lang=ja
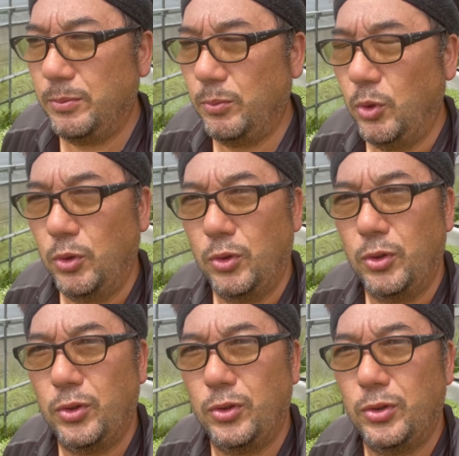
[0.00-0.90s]

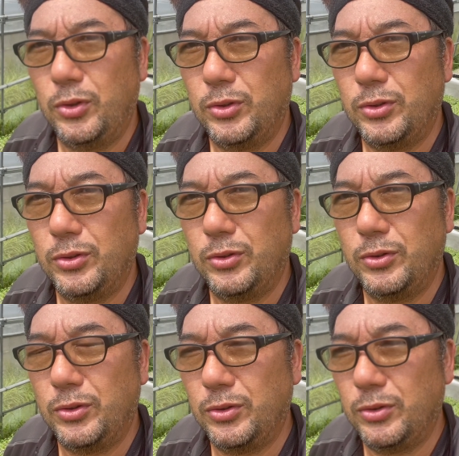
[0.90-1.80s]
も
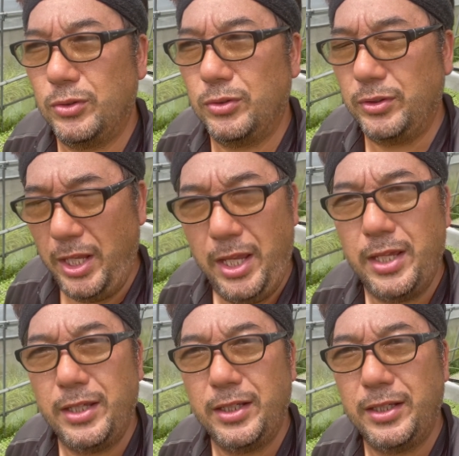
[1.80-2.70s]
う、ね、
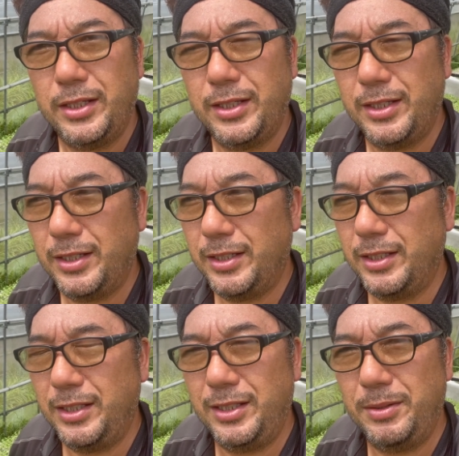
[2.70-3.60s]

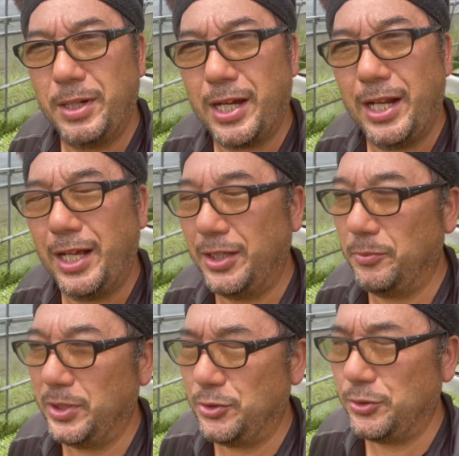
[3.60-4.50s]
今から、
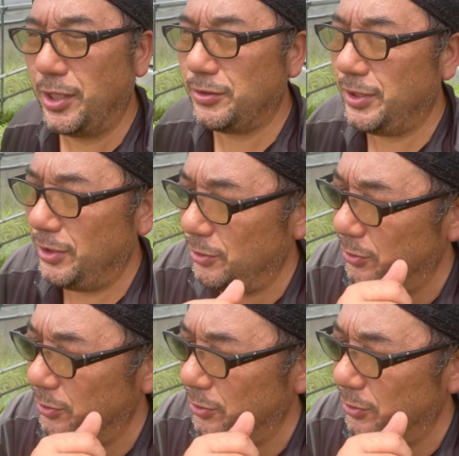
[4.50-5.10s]
まあ、中学生と